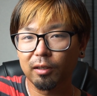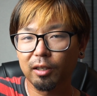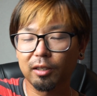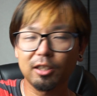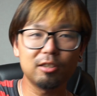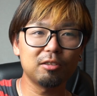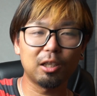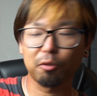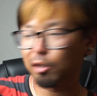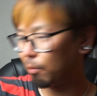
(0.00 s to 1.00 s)
え気づい
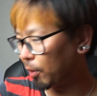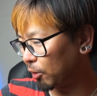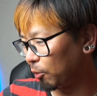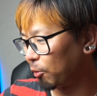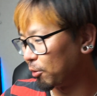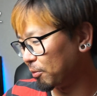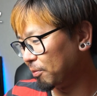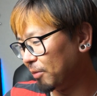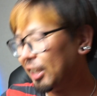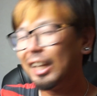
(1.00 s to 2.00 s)
た時にパッと撮って
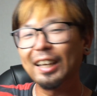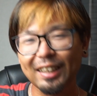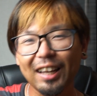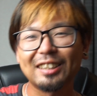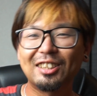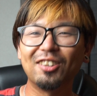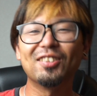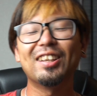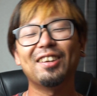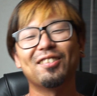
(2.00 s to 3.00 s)
みたいな
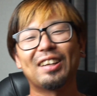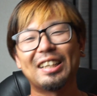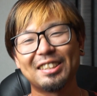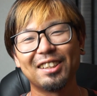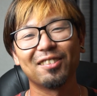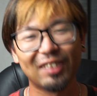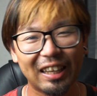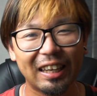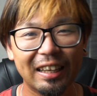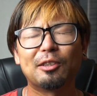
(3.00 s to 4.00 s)
そんなような感じなので